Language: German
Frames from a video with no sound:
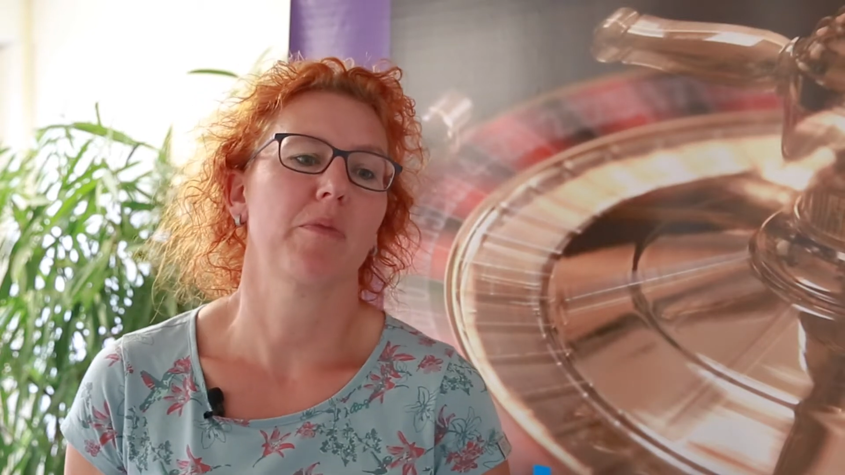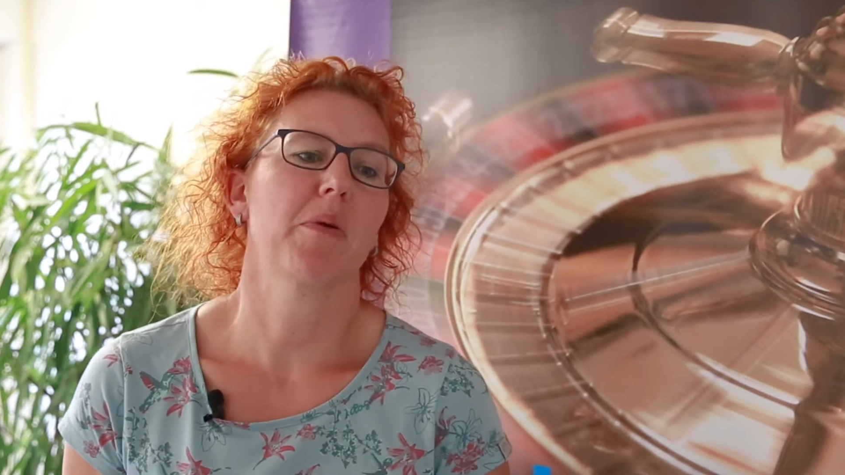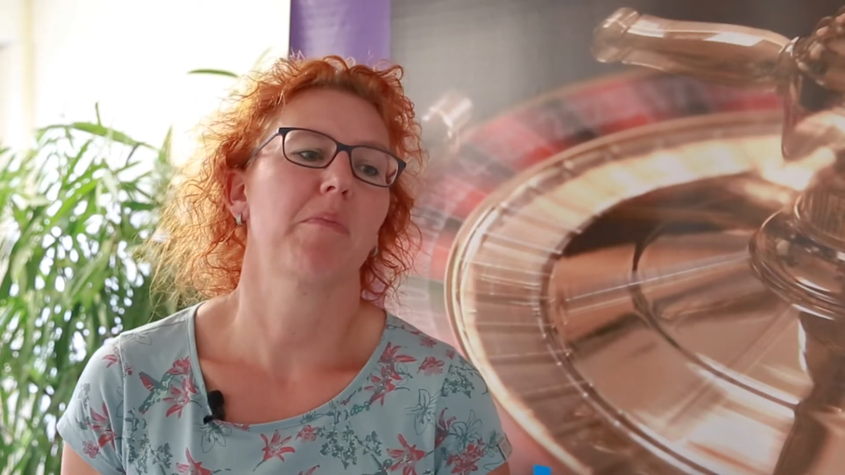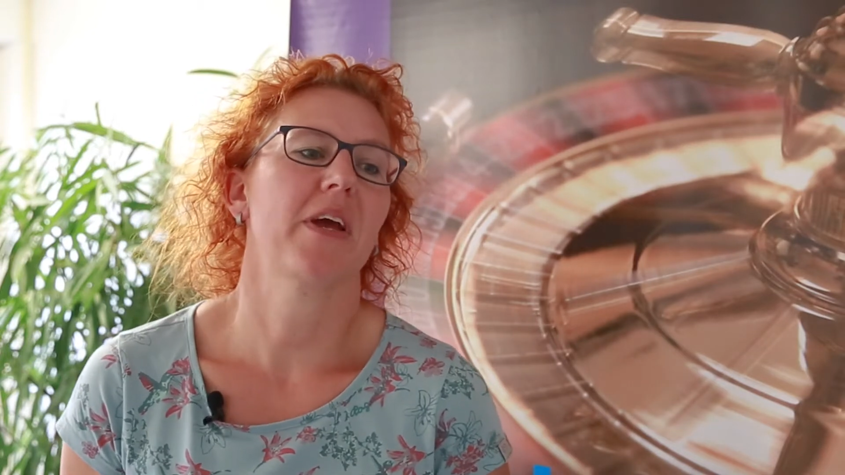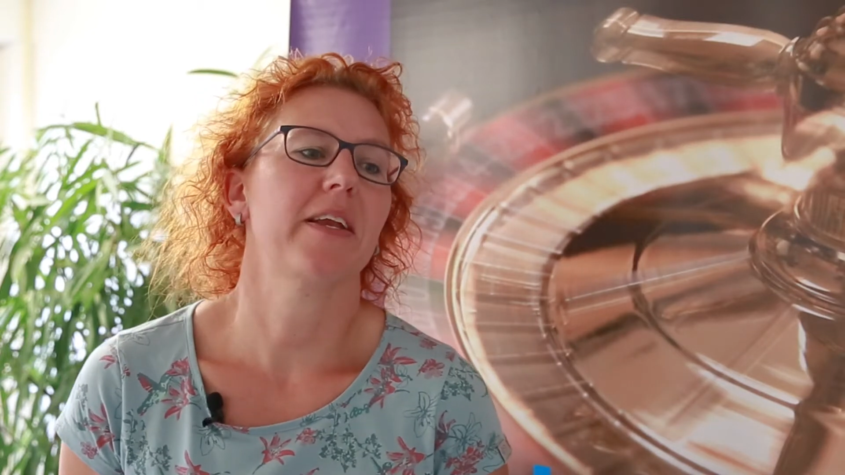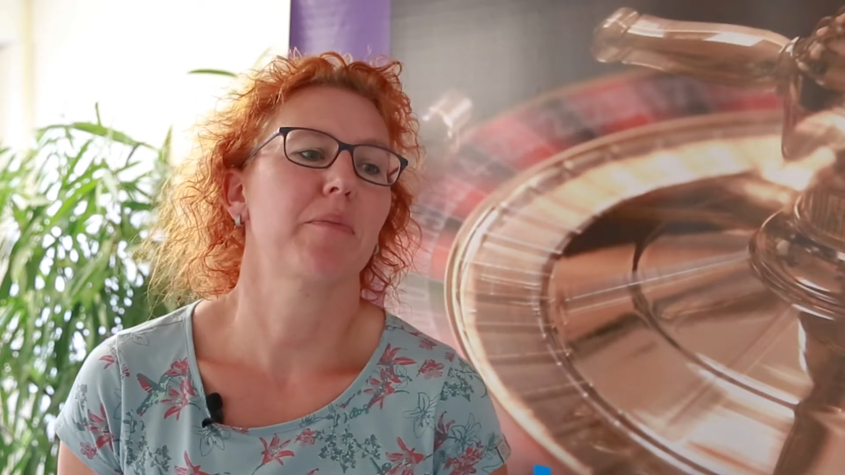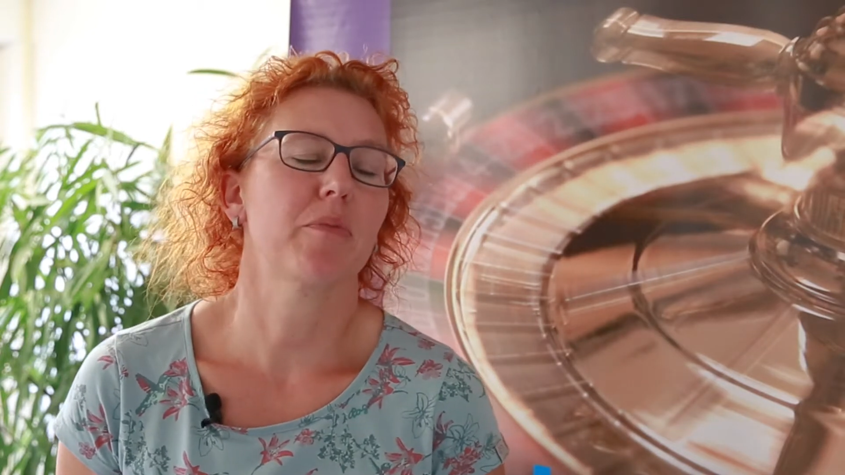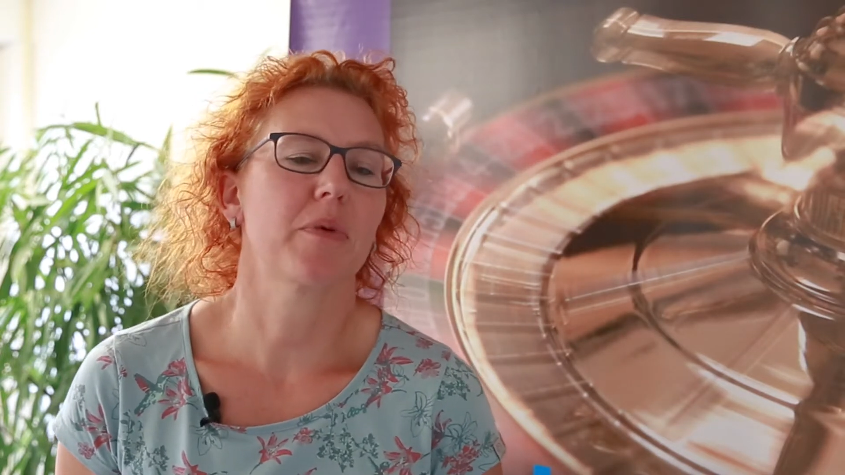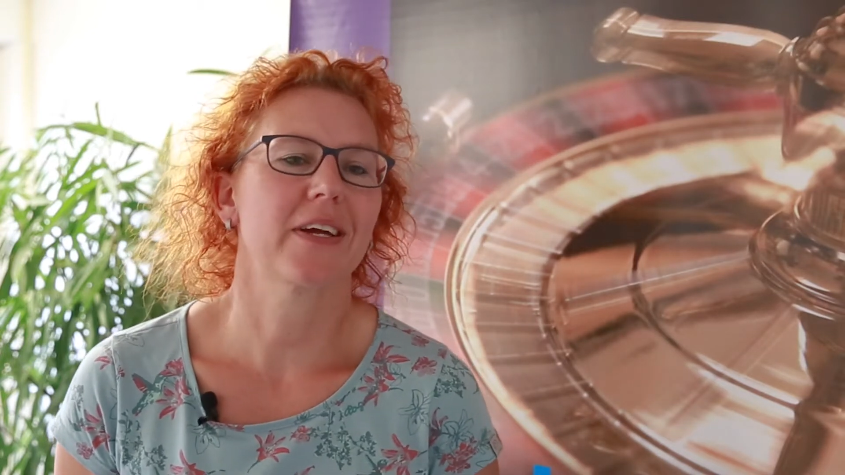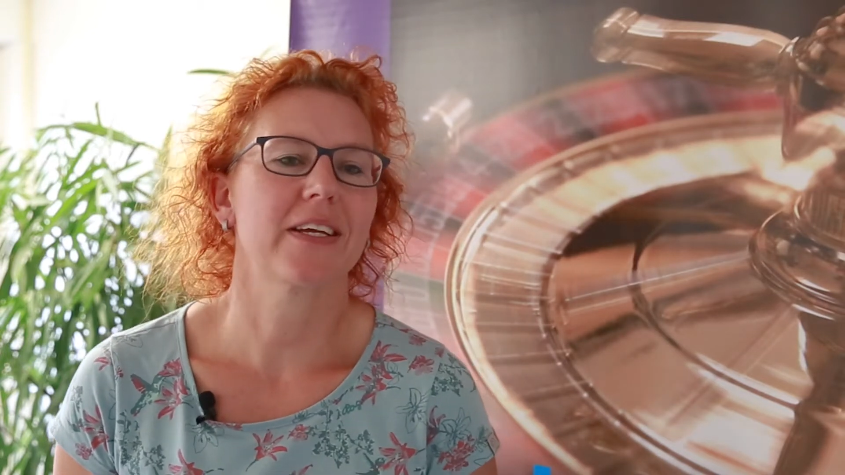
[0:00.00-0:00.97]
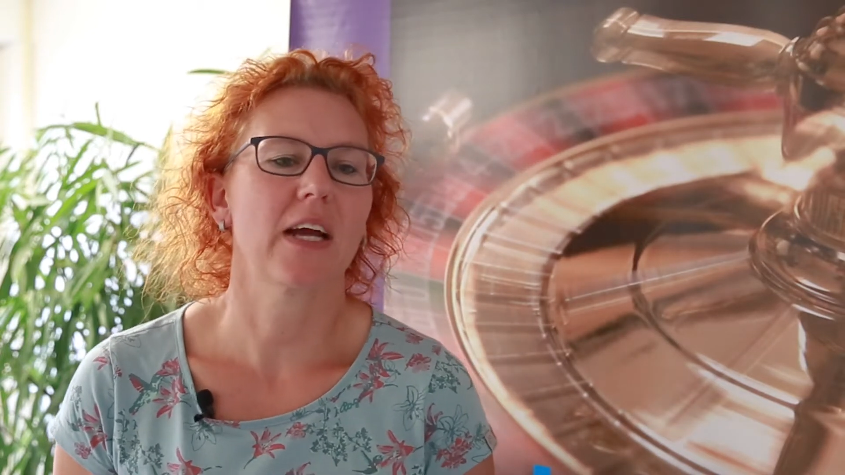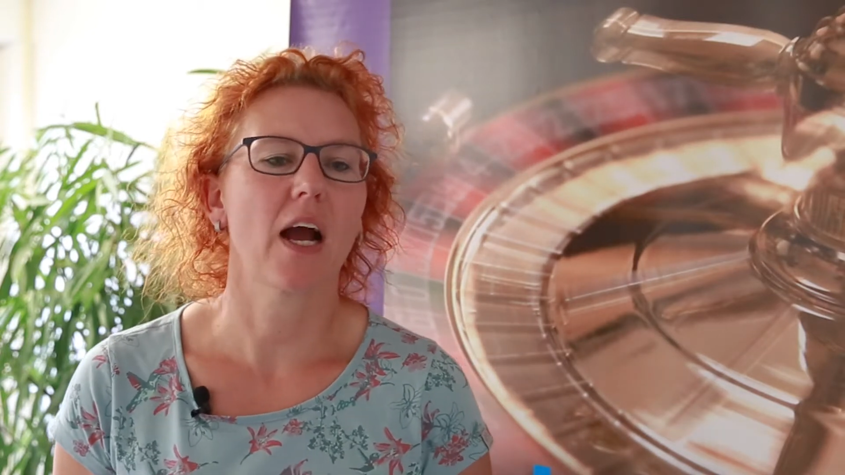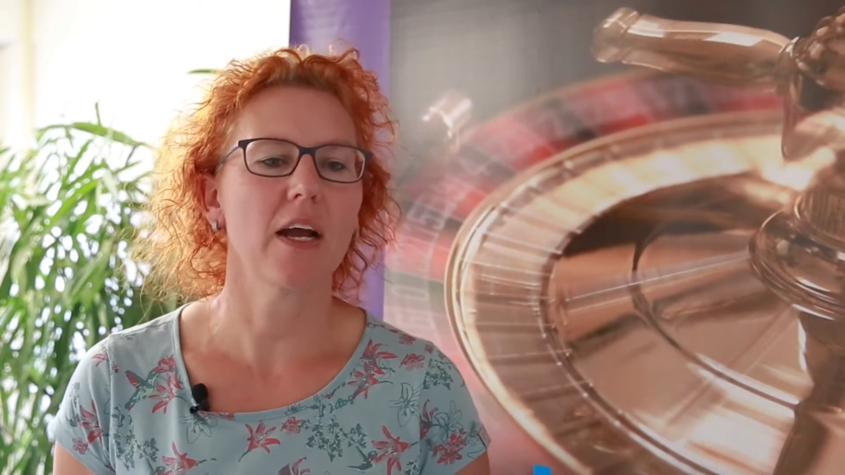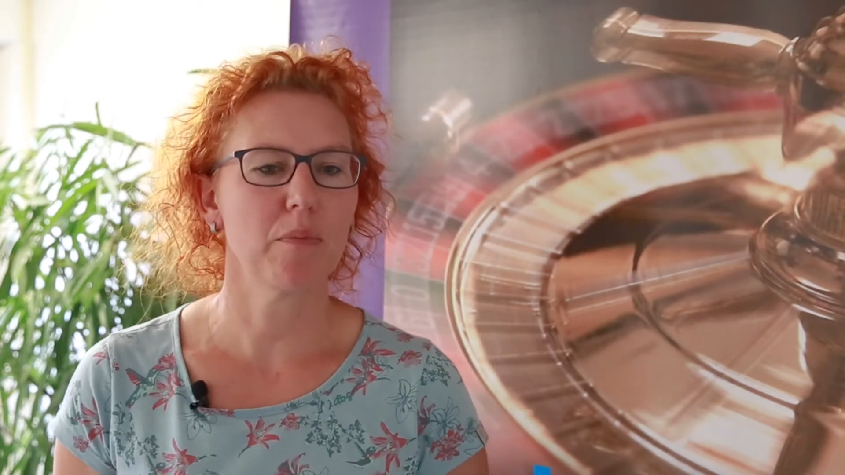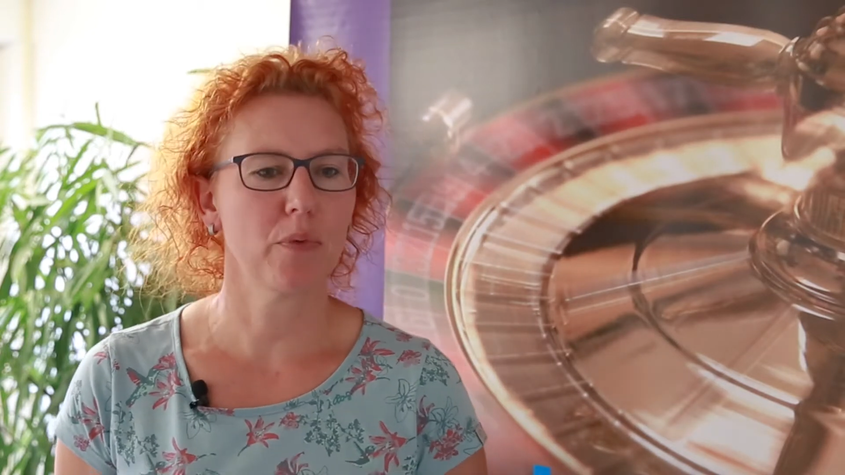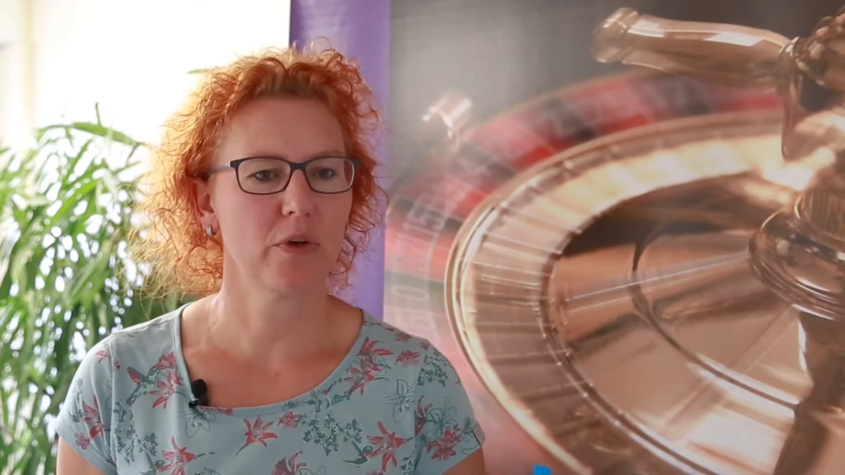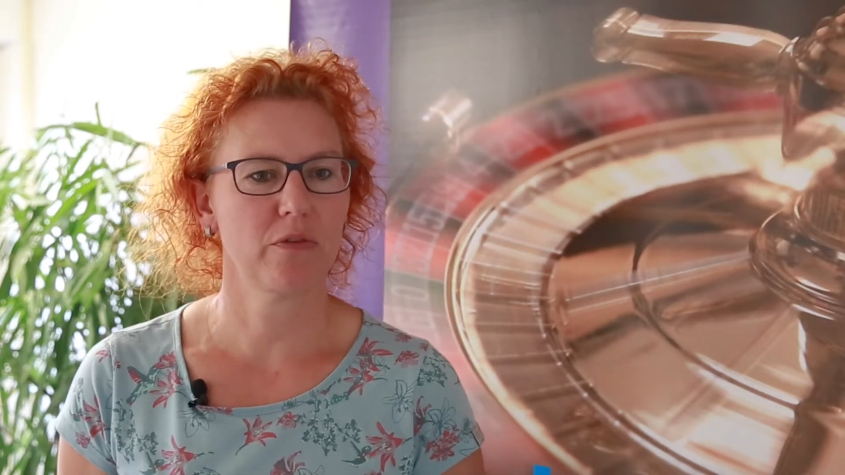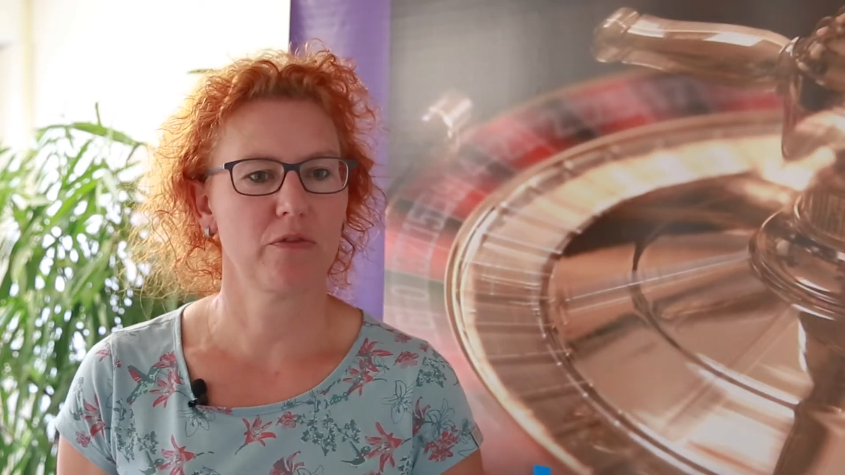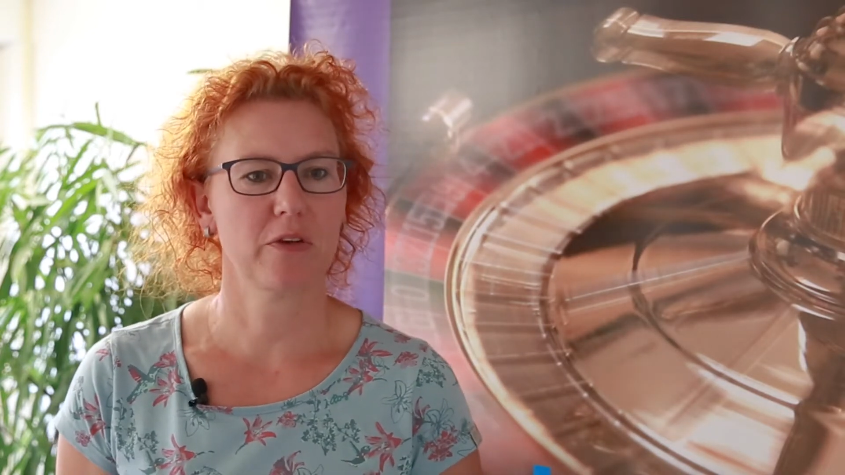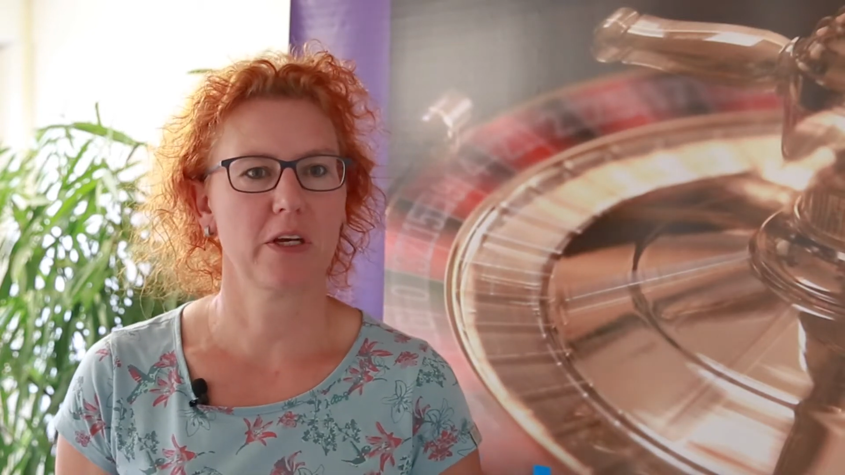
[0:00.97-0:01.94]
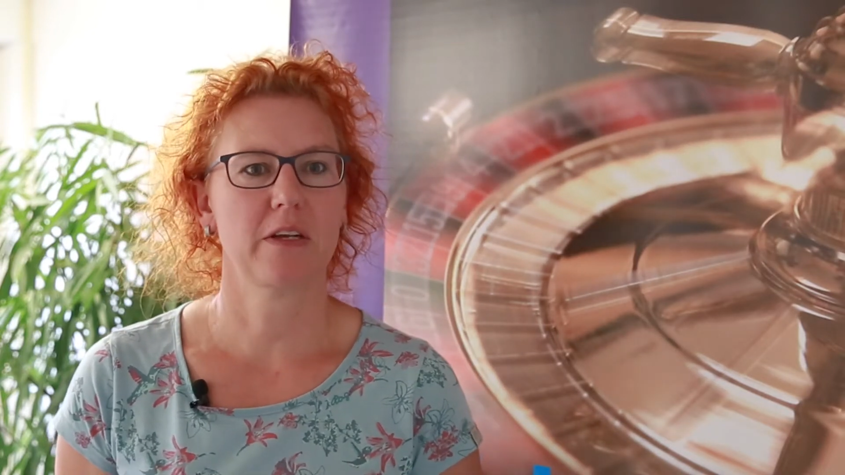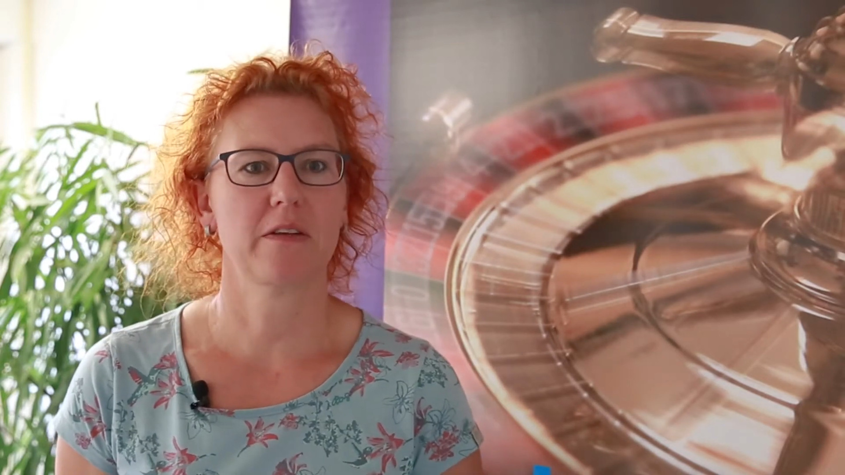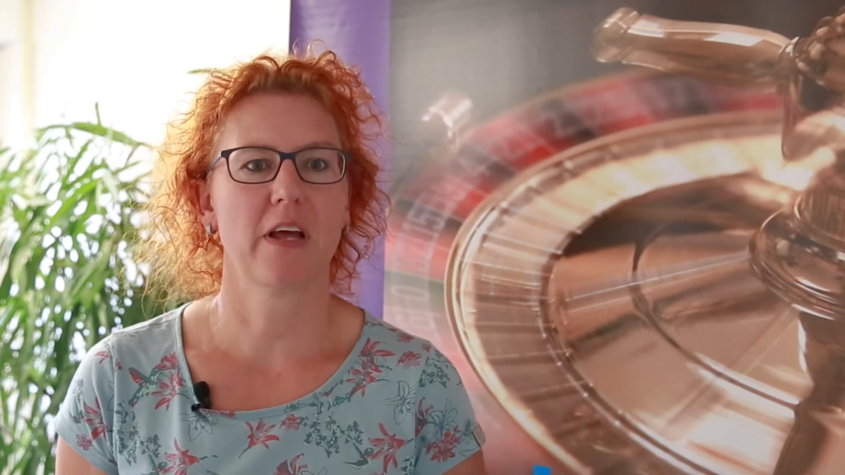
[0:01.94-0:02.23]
immer mehr Lebensbereichen angeboten wird,